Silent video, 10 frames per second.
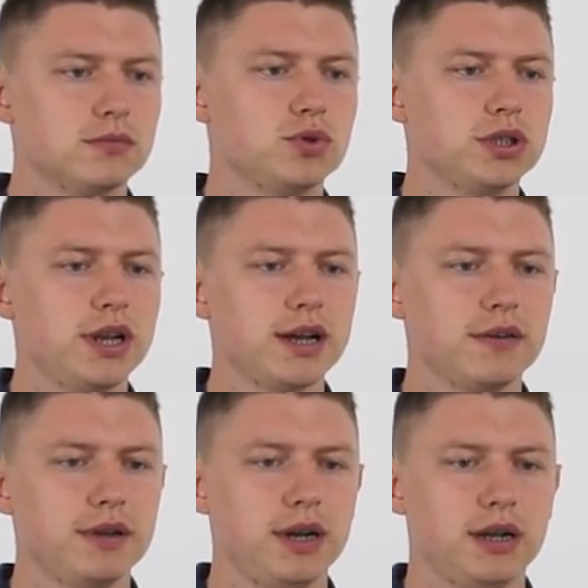Учителя
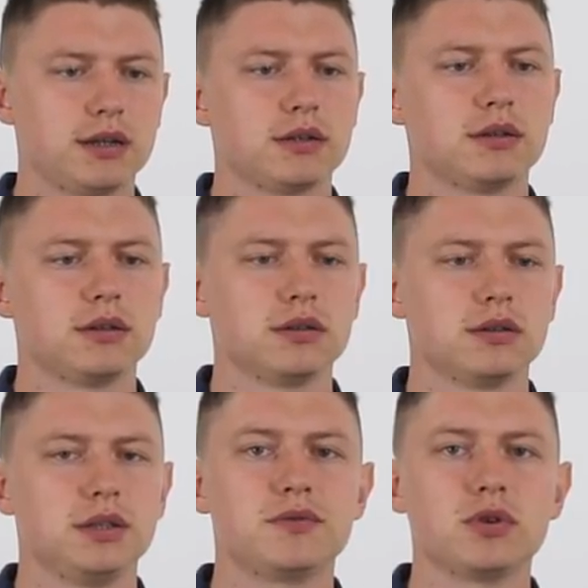говорили,
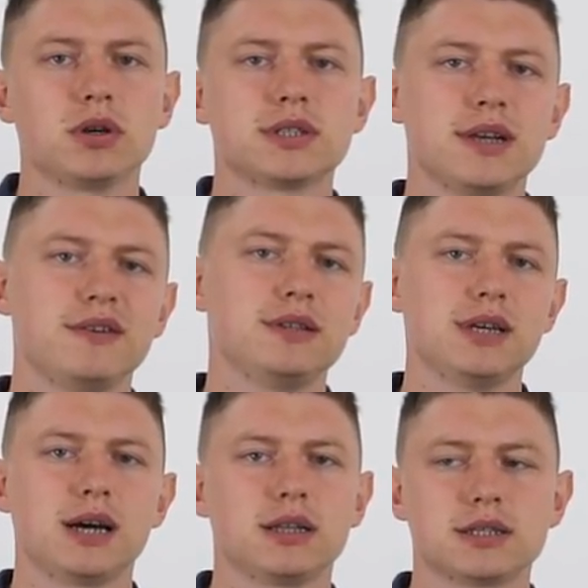невролог ставит
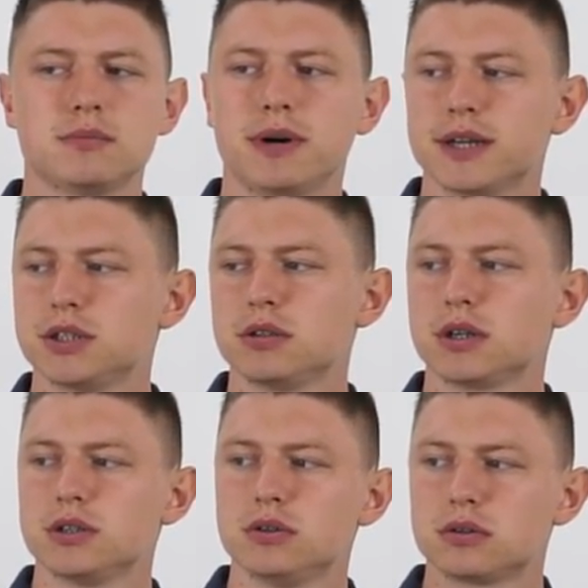диагноз, пока
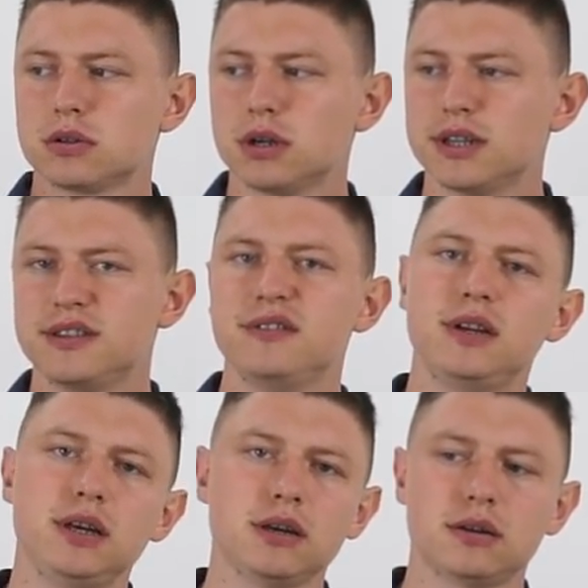человек идет от
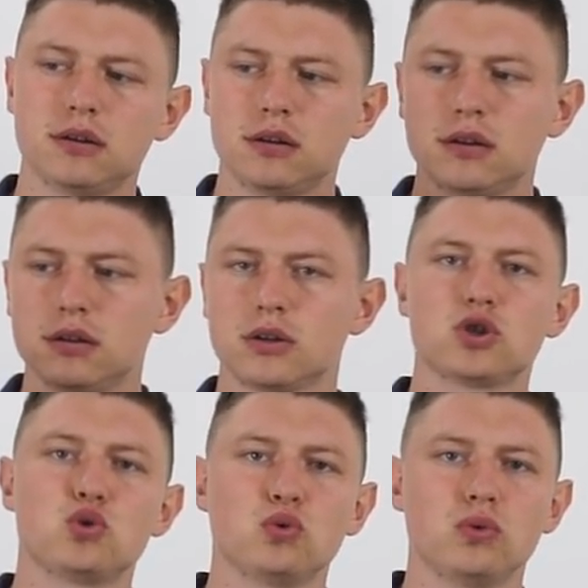двери к
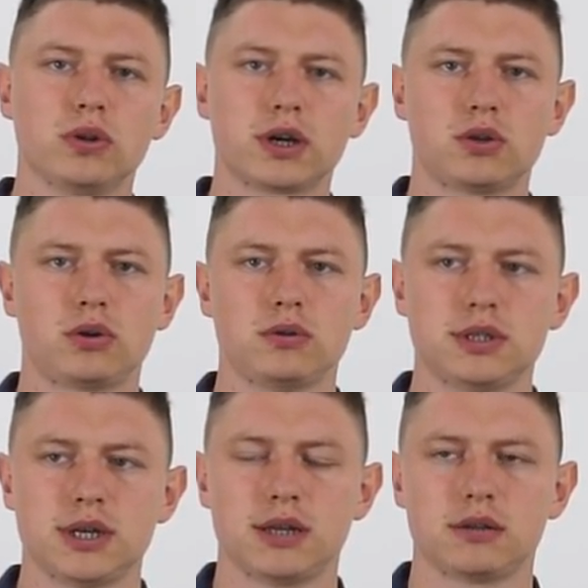стулу, на который он
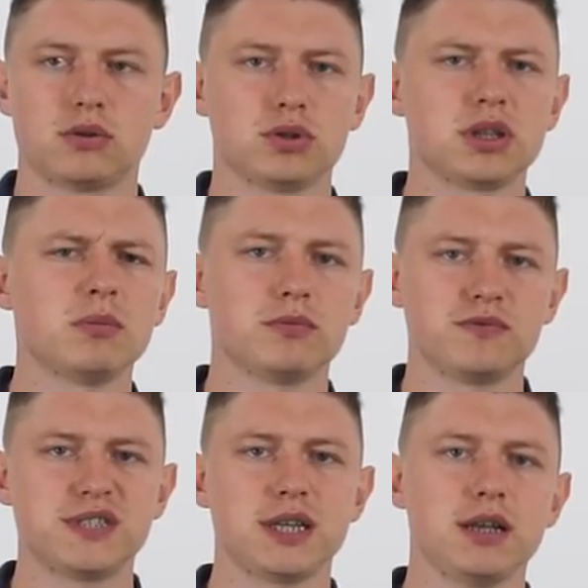сядет. То есть там
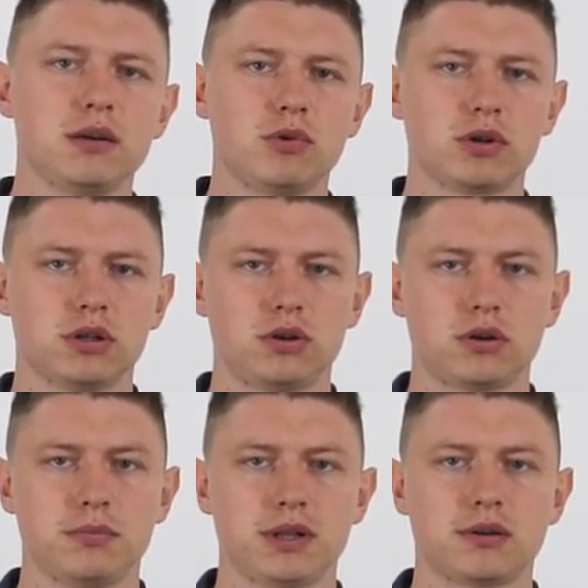в среднем около
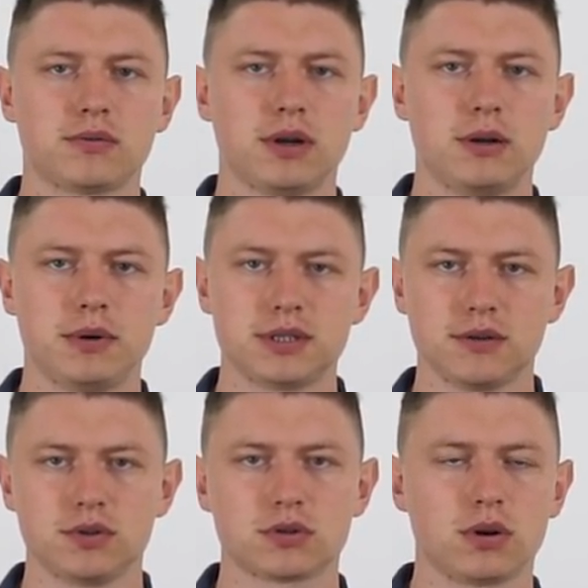трех метров.
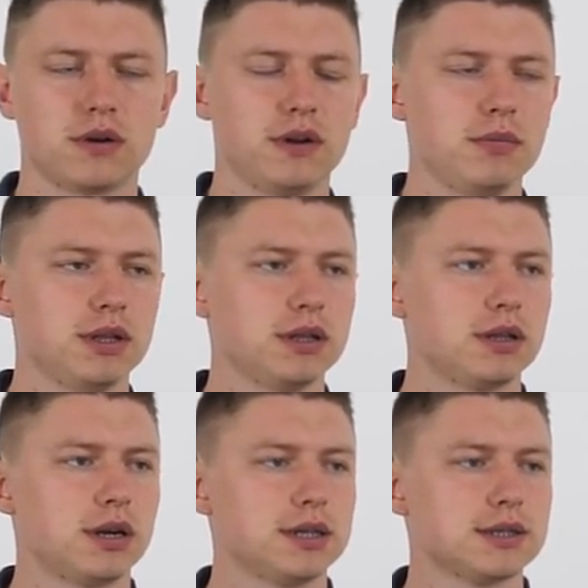Представьте, сколько времени на это
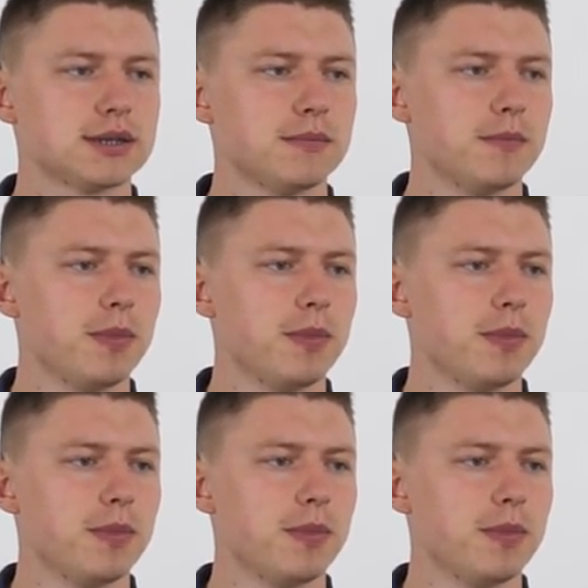тратится.